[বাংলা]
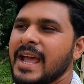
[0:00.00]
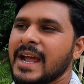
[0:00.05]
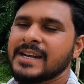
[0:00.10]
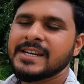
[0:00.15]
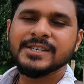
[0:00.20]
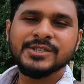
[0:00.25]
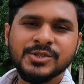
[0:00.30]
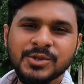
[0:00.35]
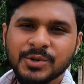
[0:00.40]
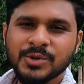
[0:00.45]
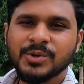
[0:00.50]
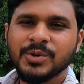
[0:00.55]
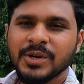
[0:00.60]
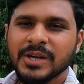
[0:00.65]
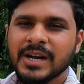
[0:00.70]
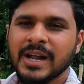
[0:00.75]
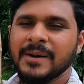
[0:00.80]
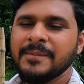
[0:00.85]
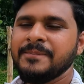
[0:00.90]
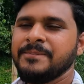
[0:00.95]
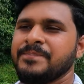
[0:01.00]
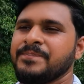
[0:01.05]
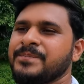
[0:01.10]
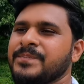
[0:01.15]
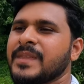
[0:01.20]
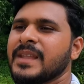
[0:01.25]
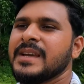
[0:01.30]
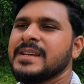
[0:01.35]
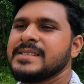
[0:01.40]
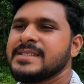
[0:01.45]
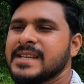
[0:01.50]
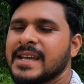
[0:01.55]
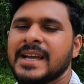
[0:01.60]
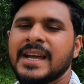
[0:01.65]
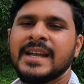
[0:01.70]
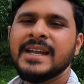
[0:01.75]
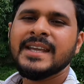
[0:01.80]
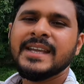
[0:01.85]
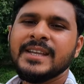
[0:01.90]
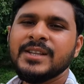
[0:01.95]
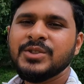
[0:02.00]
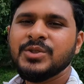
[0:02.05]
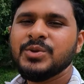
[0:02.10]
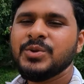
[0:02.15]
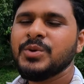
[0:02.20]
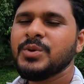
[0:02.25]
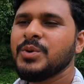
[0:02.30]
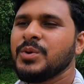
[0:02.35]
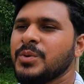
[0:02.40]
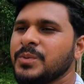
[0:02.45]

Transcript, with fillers: একটা ছোট্ট গ্রাম যেখানে কিন্তু